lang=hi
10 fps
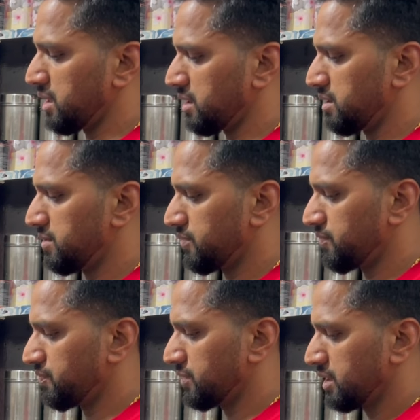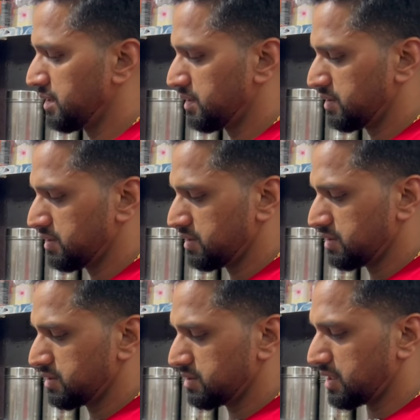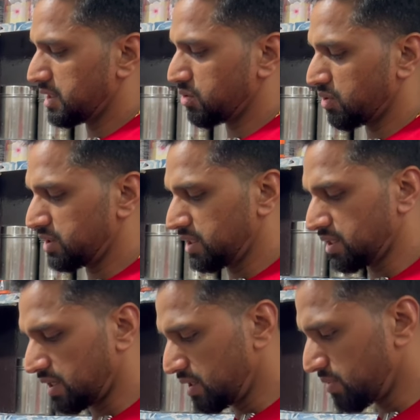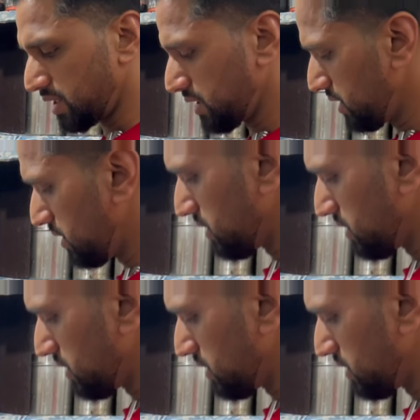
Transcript: पाएगा ज़्यादा क्वांटिटी खानी पड़ेगी